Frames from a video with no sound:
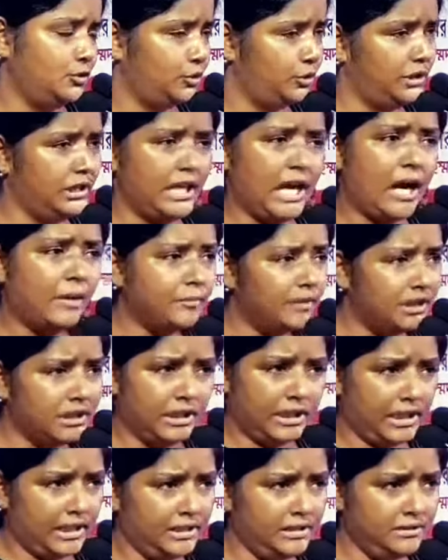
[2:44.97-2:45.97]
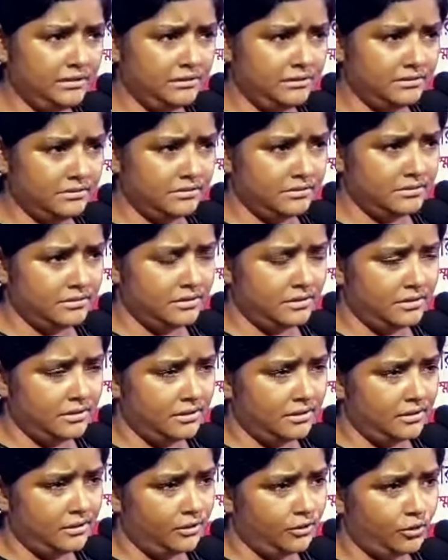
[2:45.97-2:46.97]
যদি আমি নেই
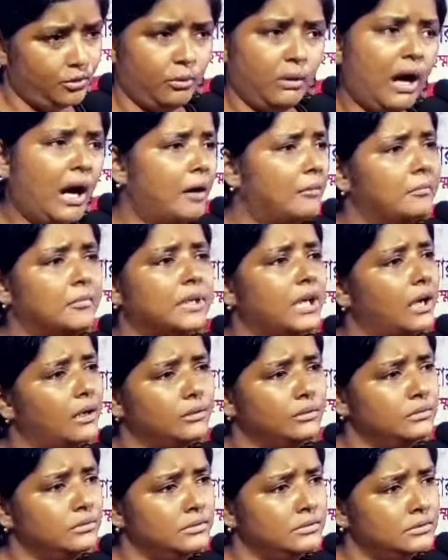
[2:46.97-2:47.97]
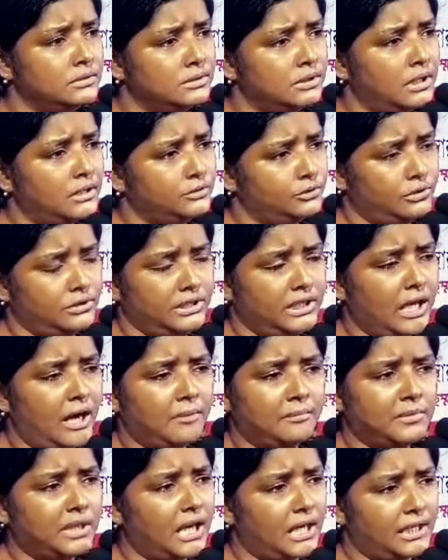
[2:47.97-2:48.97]
তো আমরাও যদি
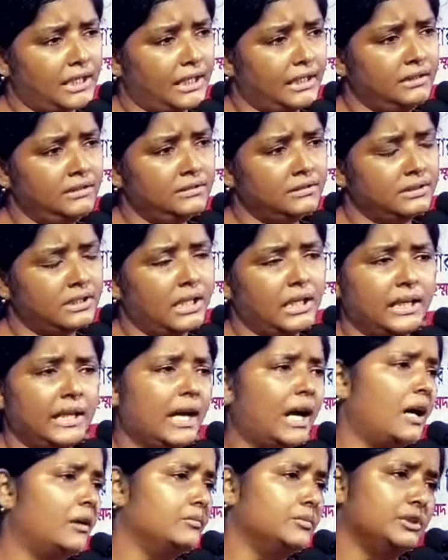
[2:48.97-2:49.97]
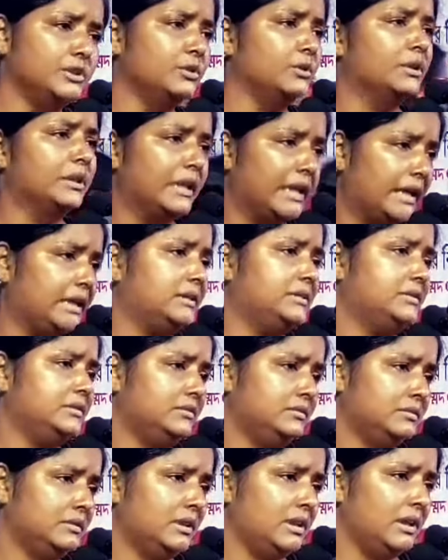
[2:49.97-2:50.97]
আমরা নেই তাহলে আমিও নেই
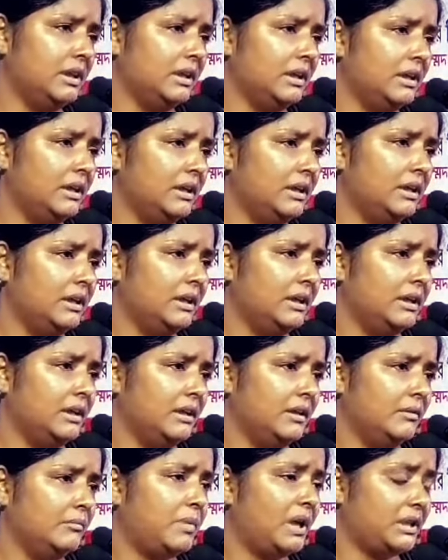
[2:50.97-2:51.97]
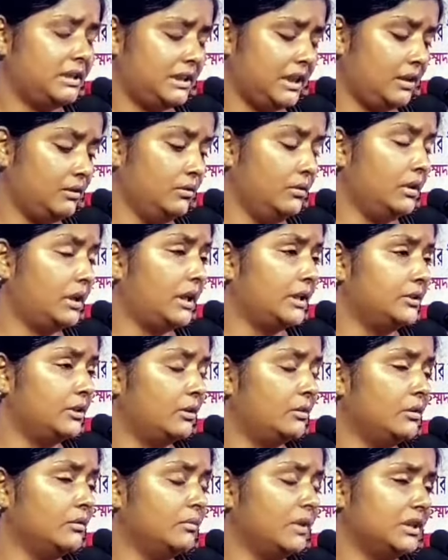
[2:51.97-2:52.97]
বাচ্চাগুলোকে
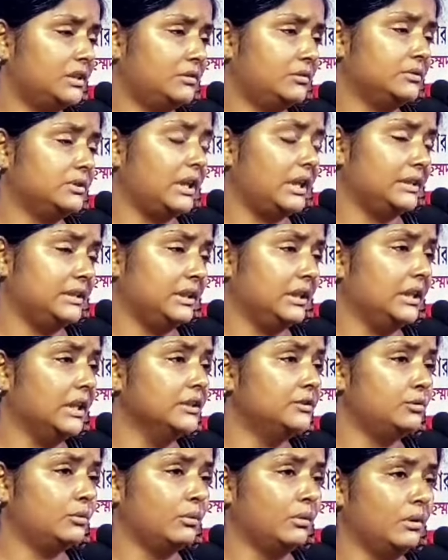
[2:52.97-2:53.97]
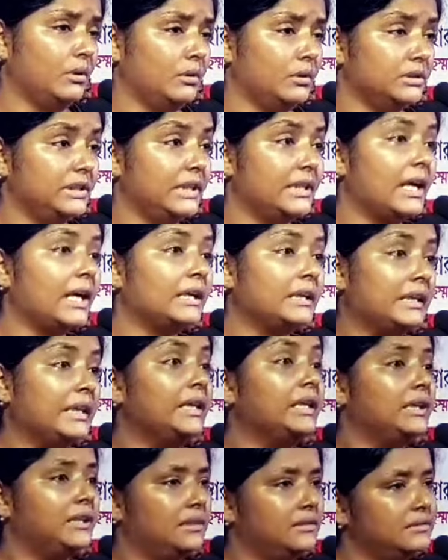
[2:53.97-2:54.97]
যখন সাহেব জিজ্ঞেস করলো যেটা
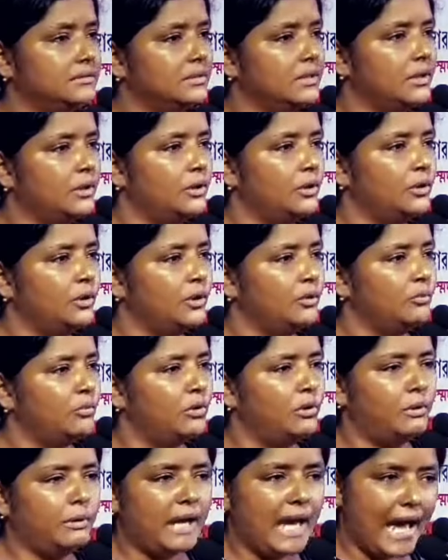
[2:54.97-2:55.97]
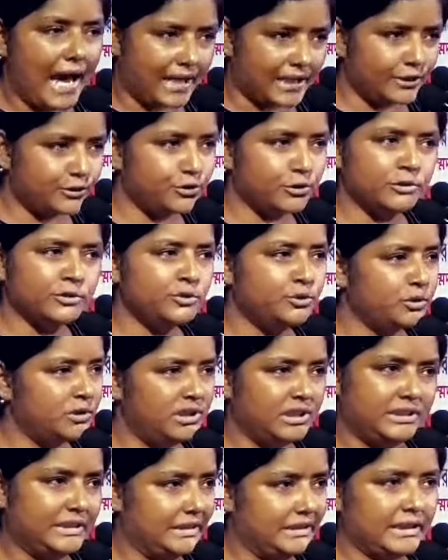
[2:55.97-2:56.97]
কি বললো একজন
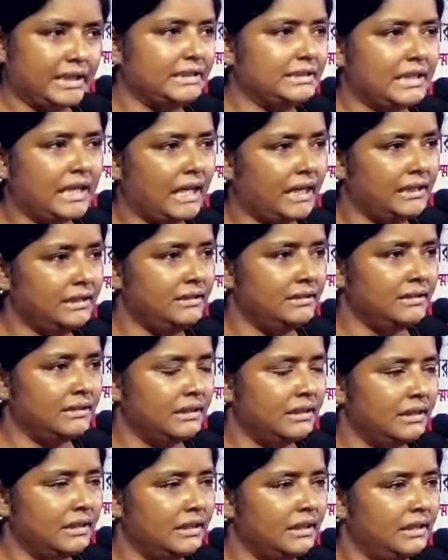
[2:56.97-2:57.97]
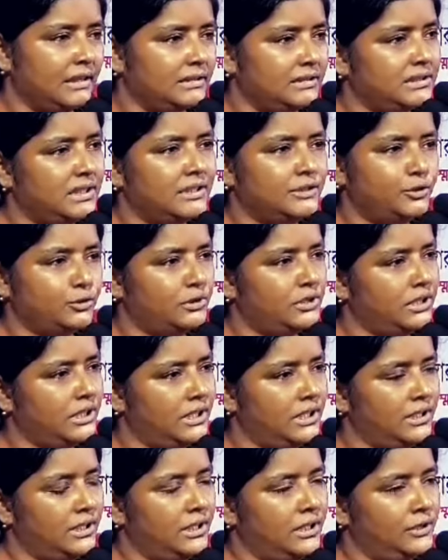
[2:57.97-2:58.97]
যদি জিতে যায় সে যদি
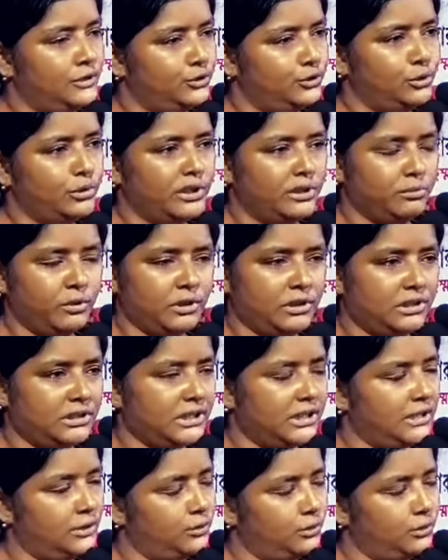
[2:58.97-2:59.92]
ঝুড়ি ভর্তি